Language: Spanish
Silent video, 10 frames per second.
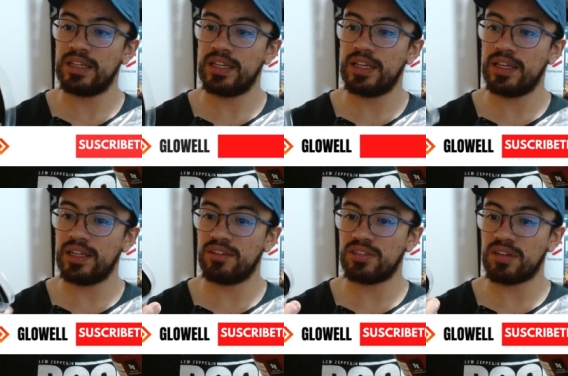Eh,
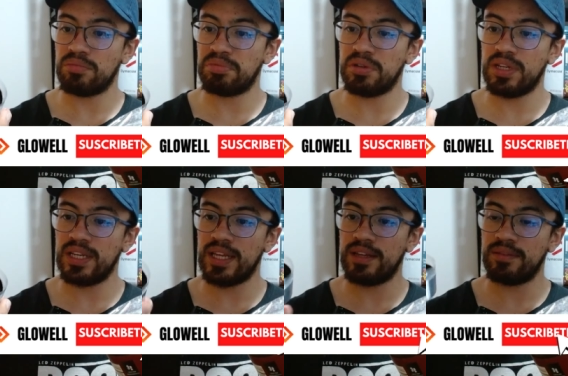no se rompió ni
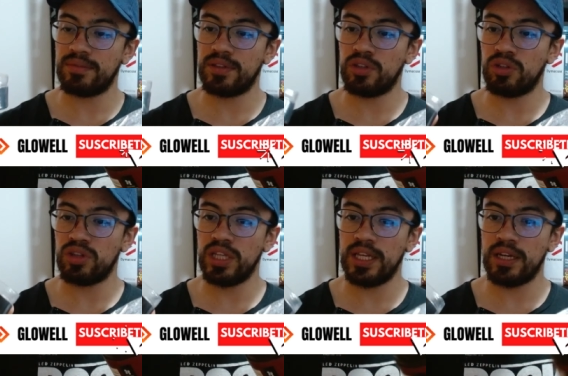nada. No
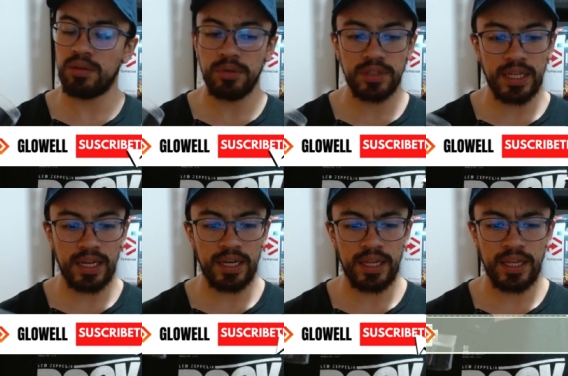tiene como
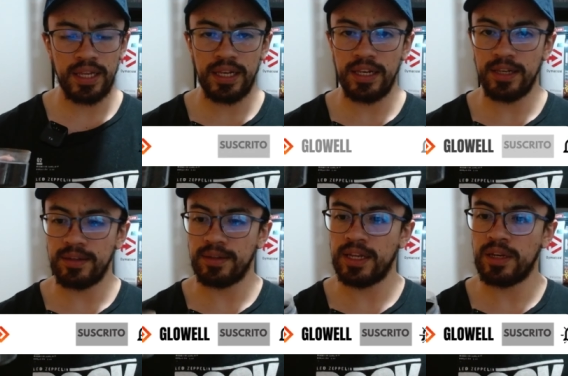tal el,
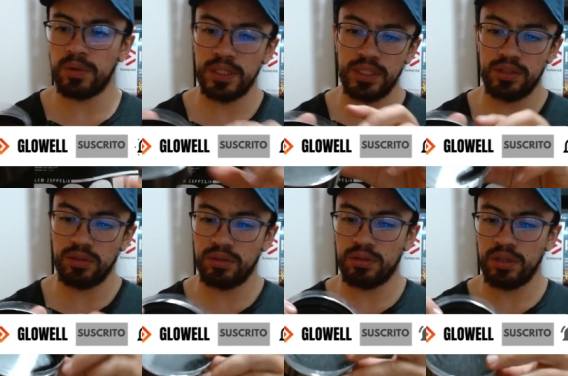el,
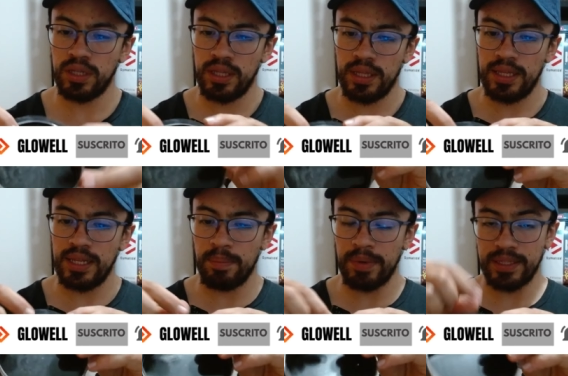cuellito,
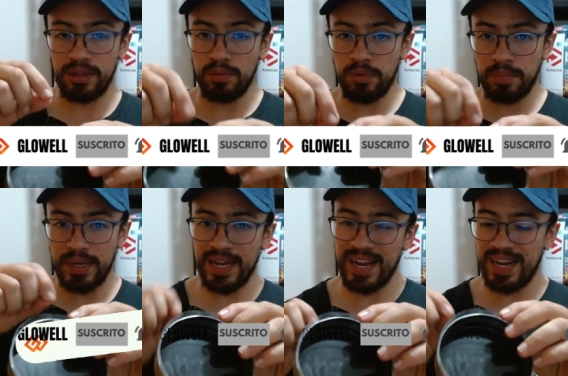la parte como
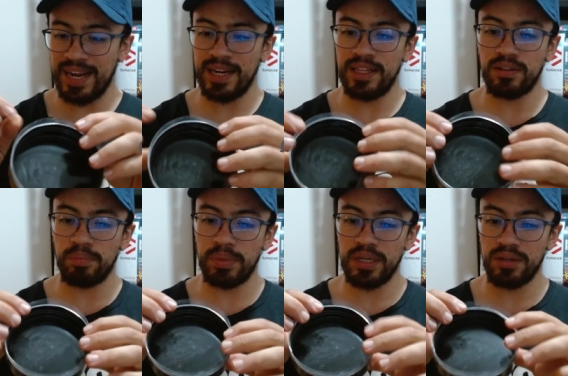para jalar y
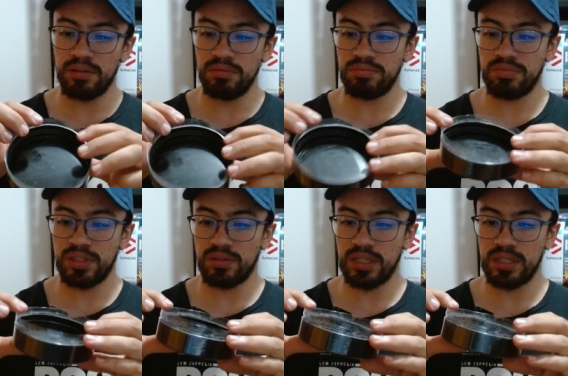romper, ¿no?
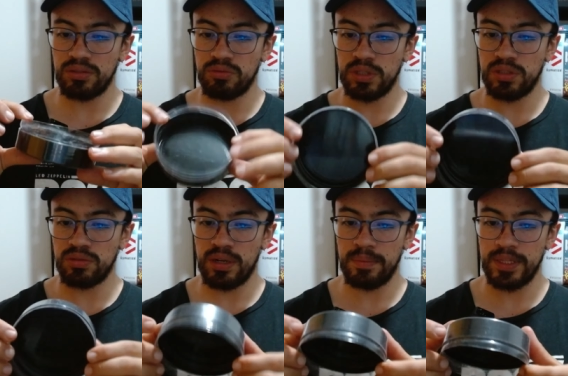Sino que es un cuello
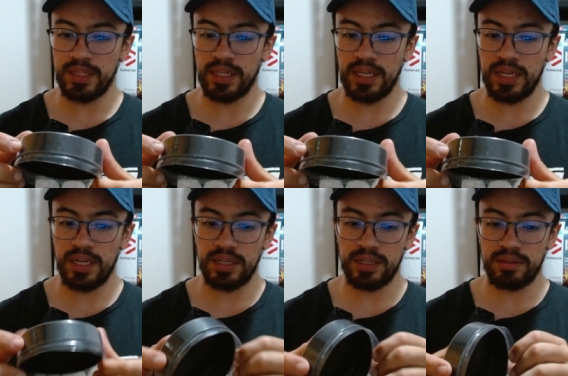solamente
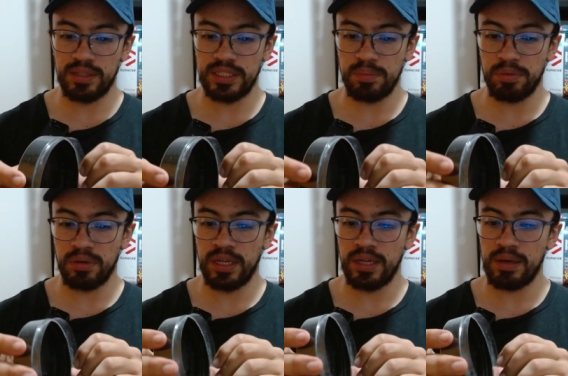que, se
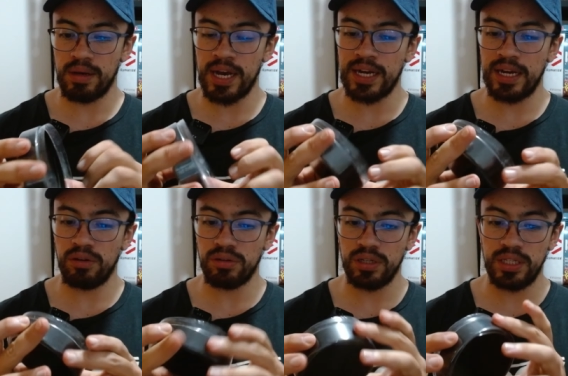pone a
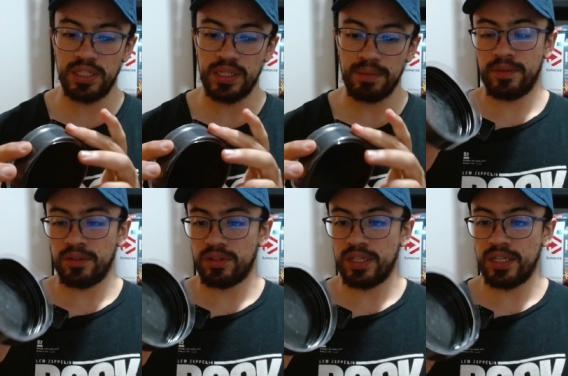calor y ya.
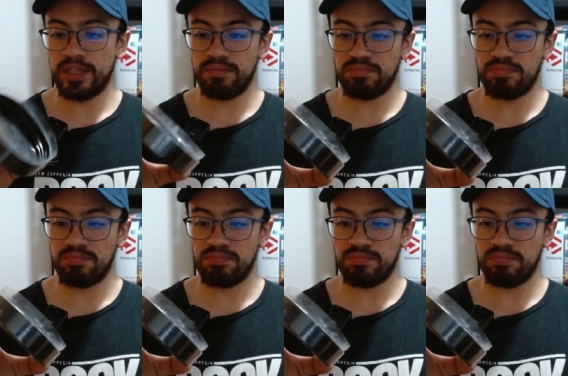No tiene,